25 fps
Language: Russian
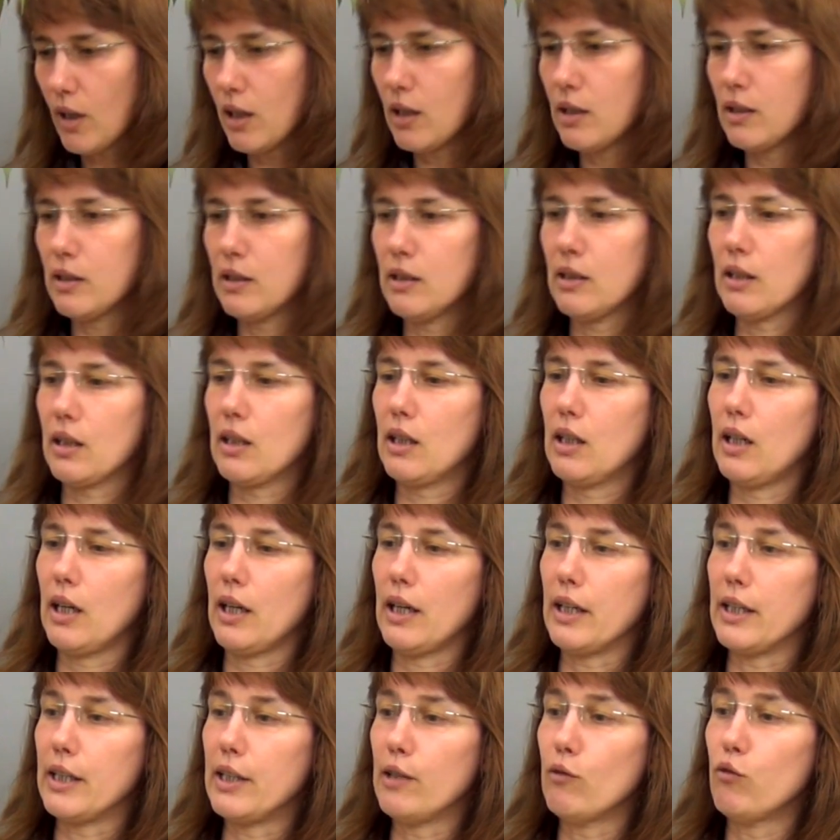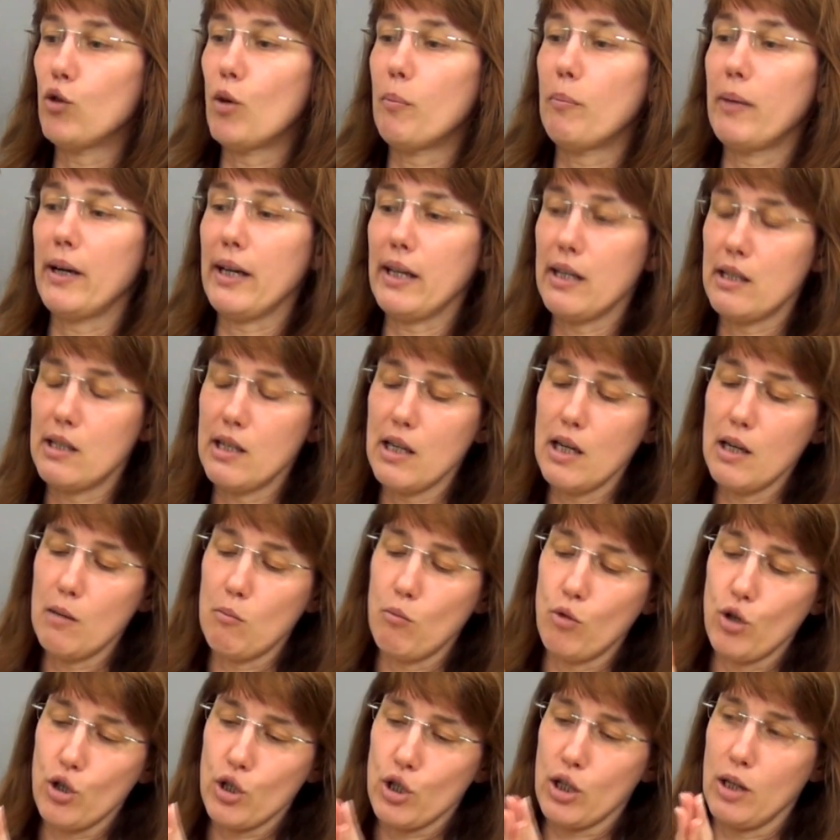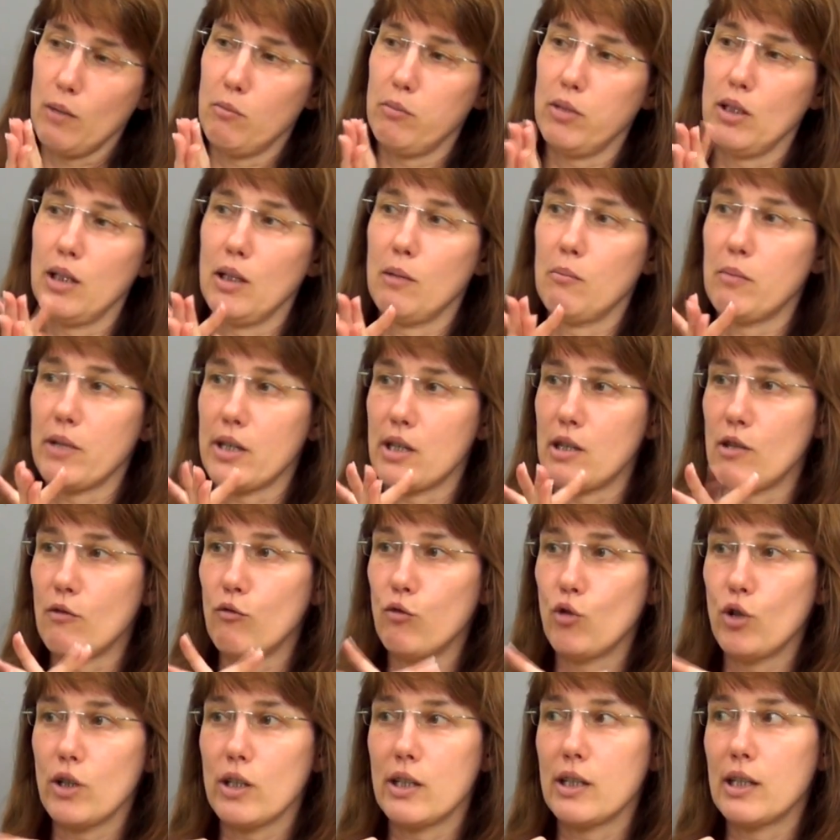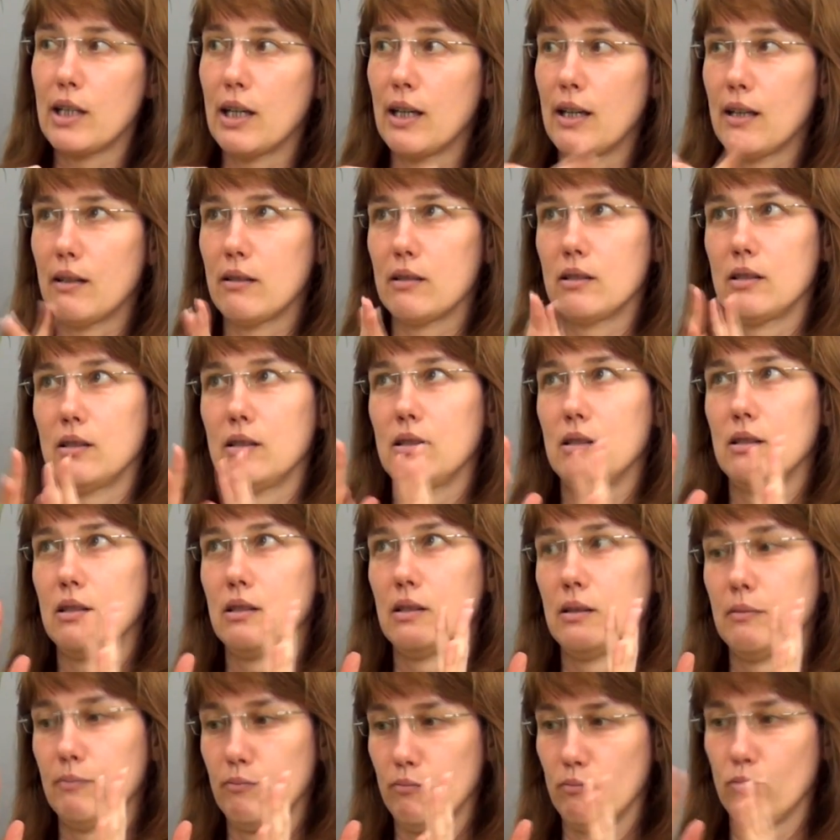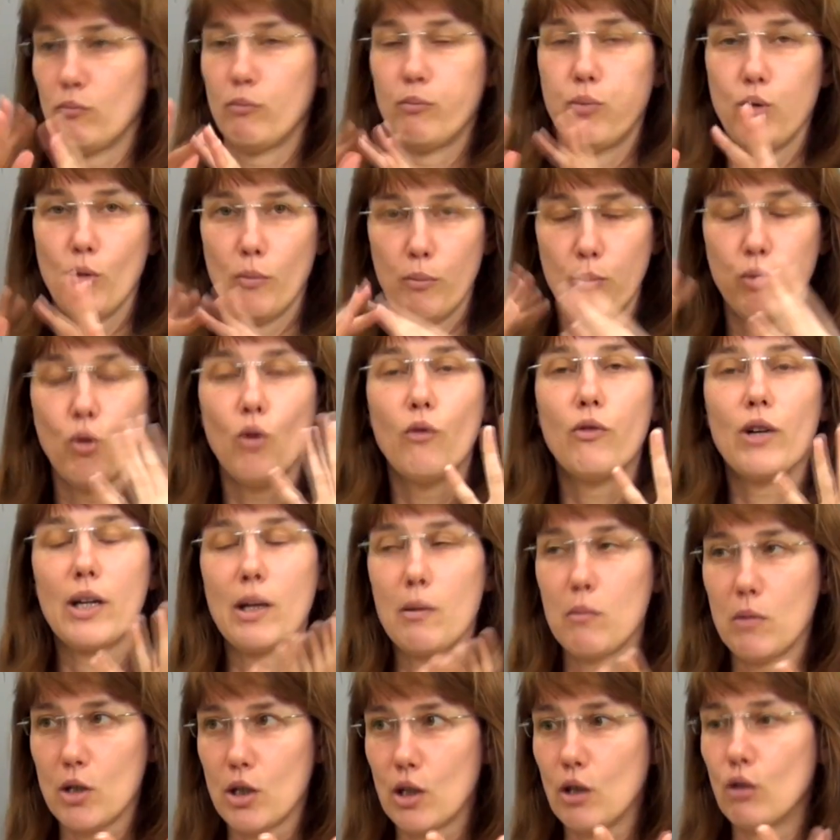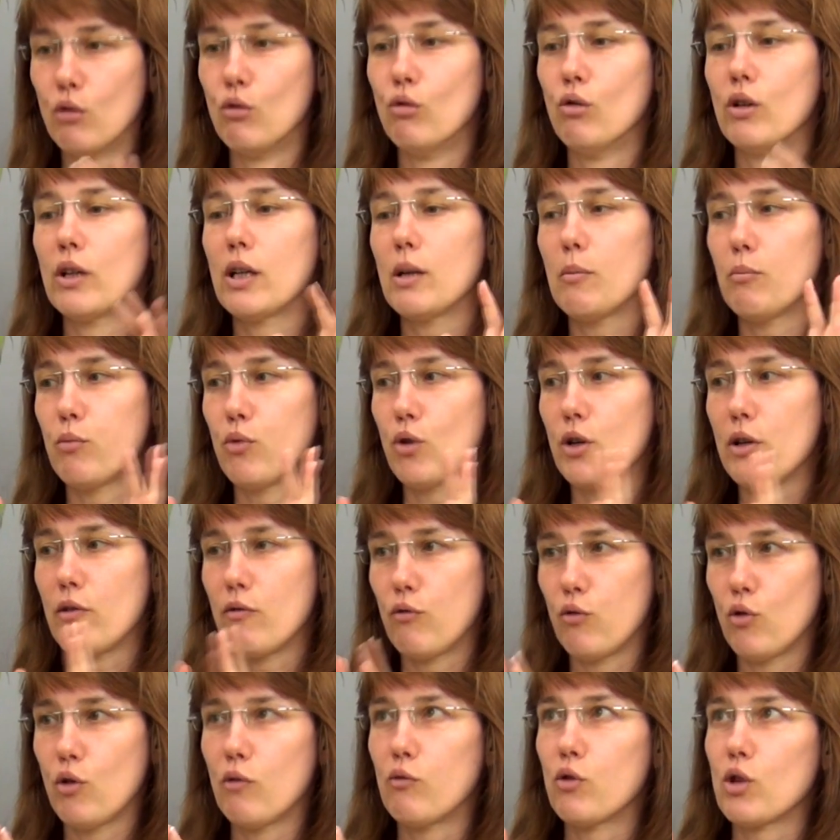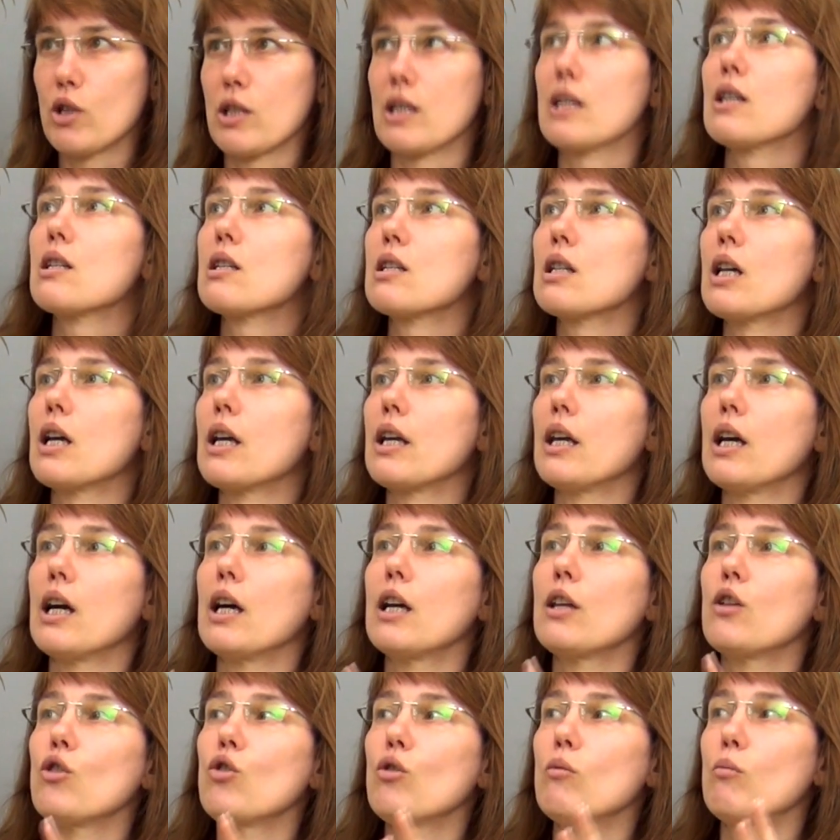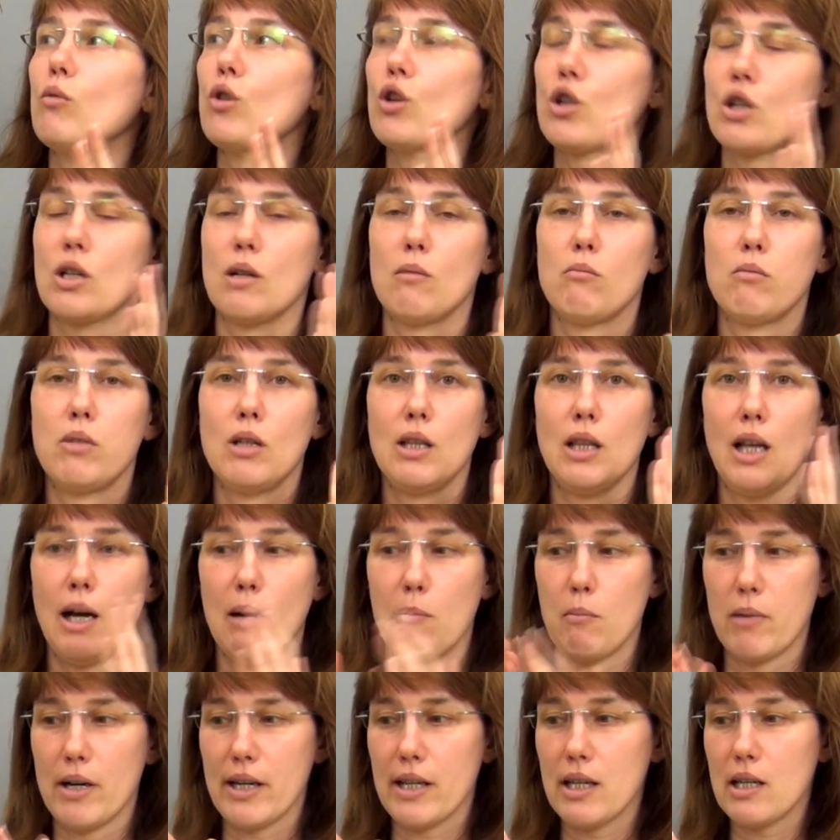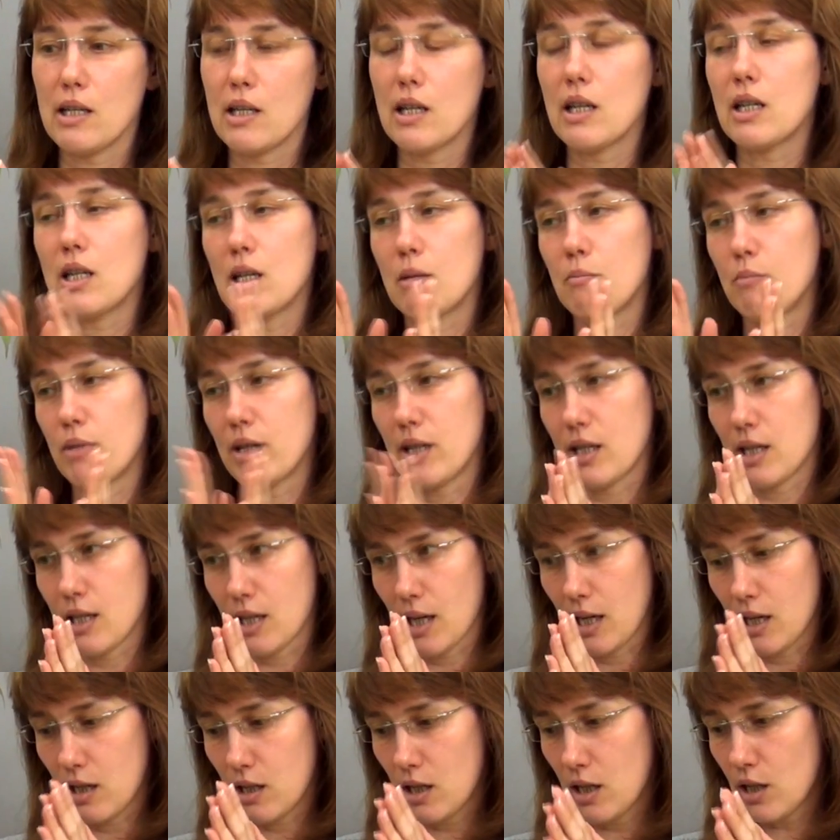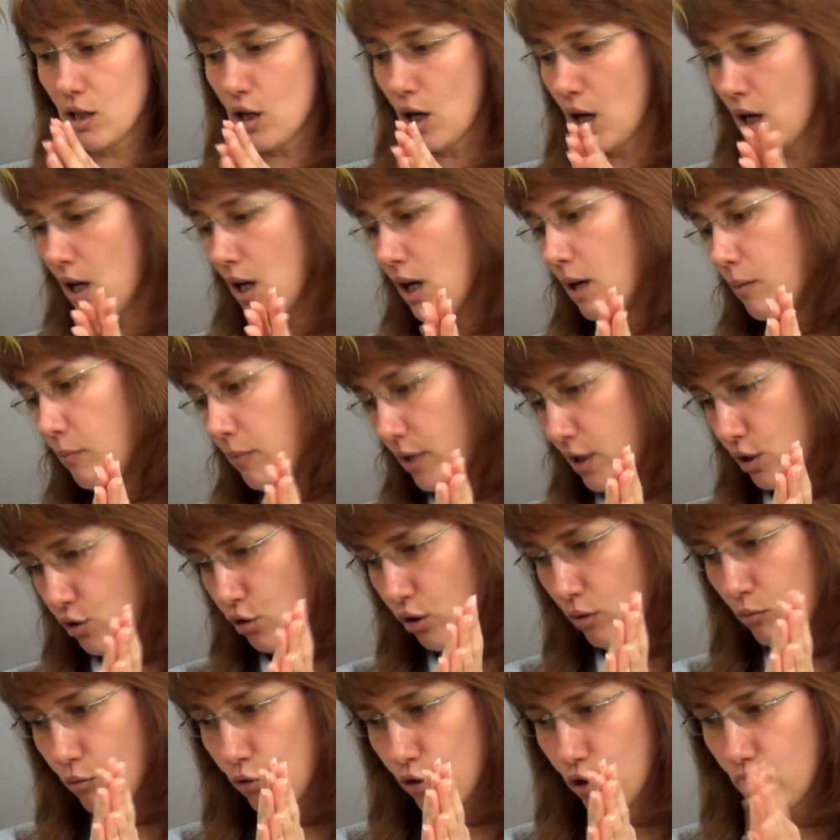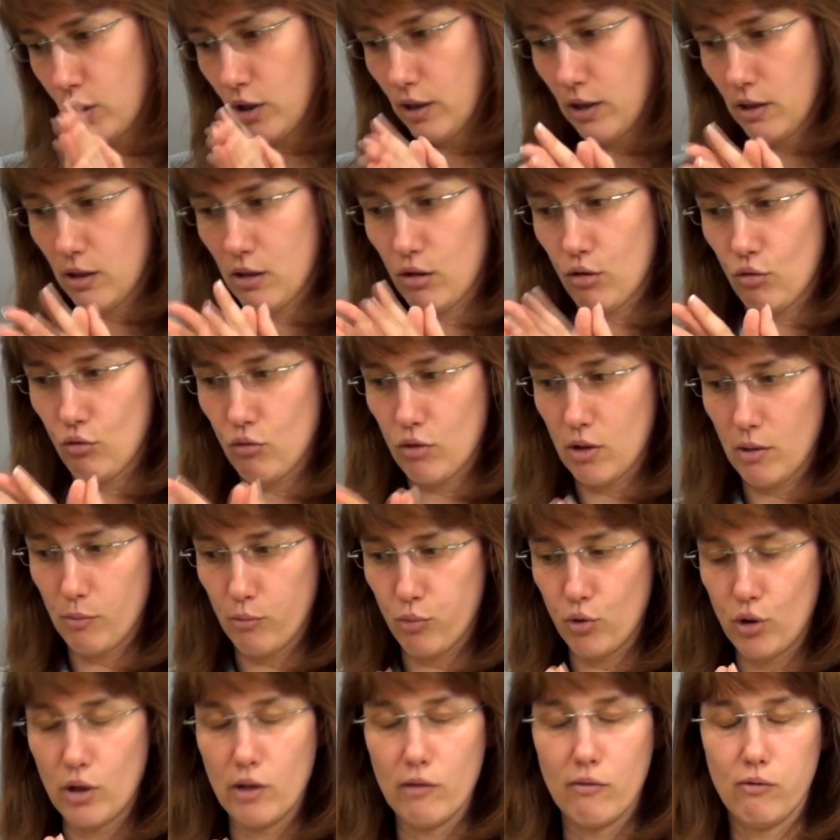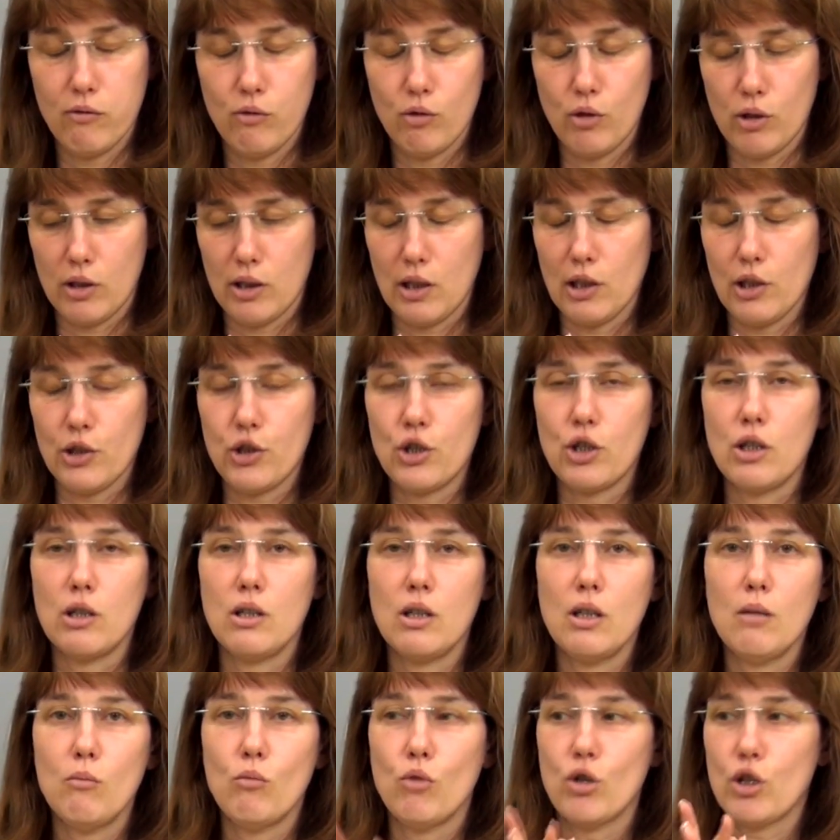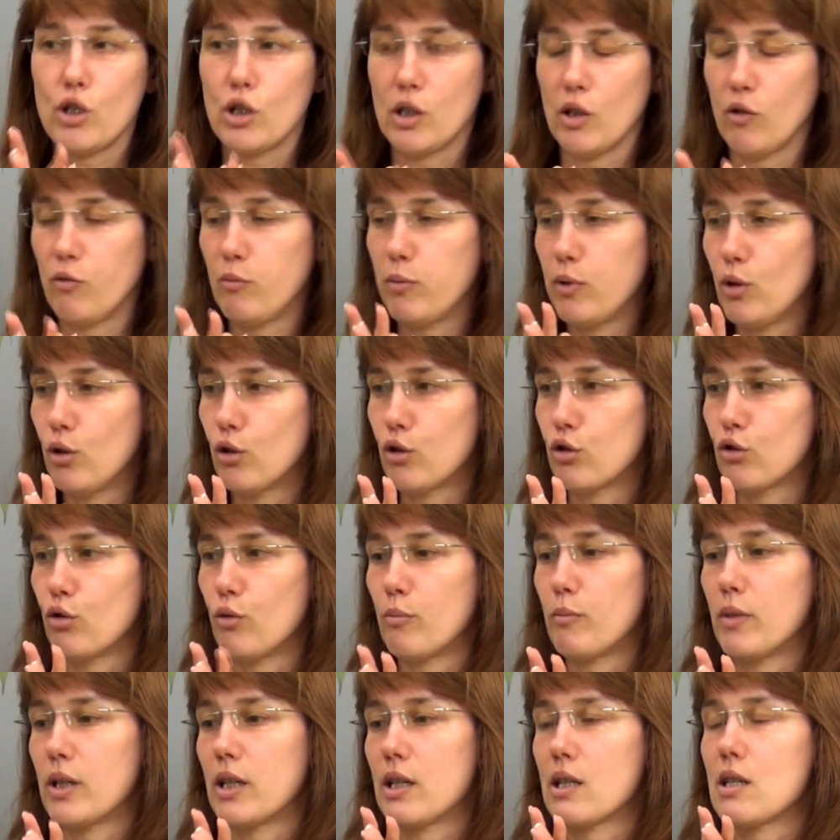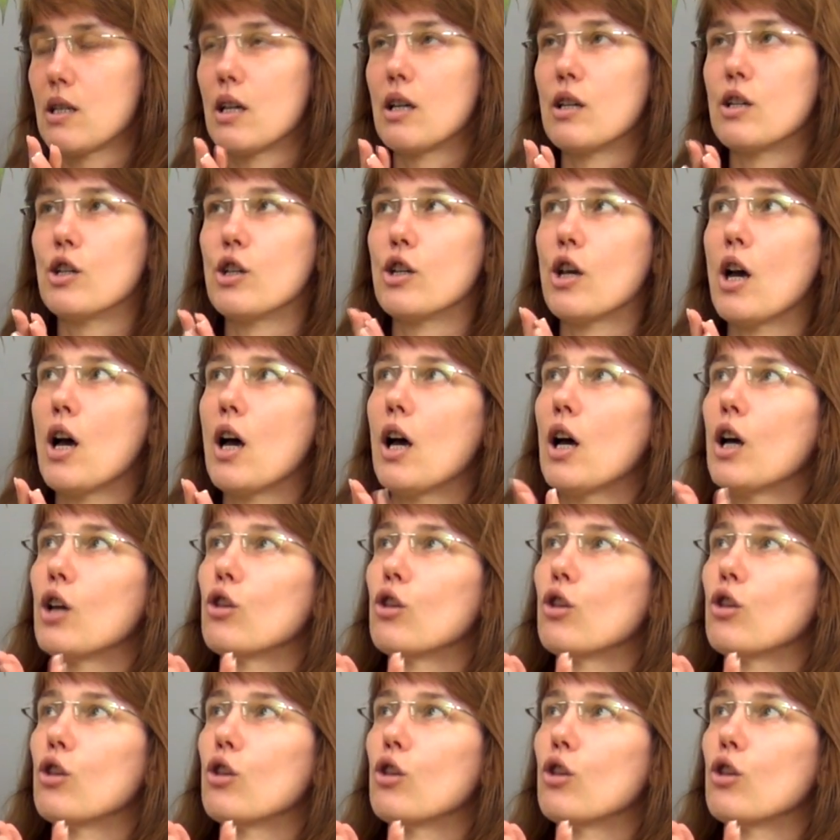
А, его, по идее, можно было бы сегодня э, по, времени года, по его вот состоянию, можно было обрезать и пересадить. Причем уже, судя по его толщине, можно в плошку пересадить.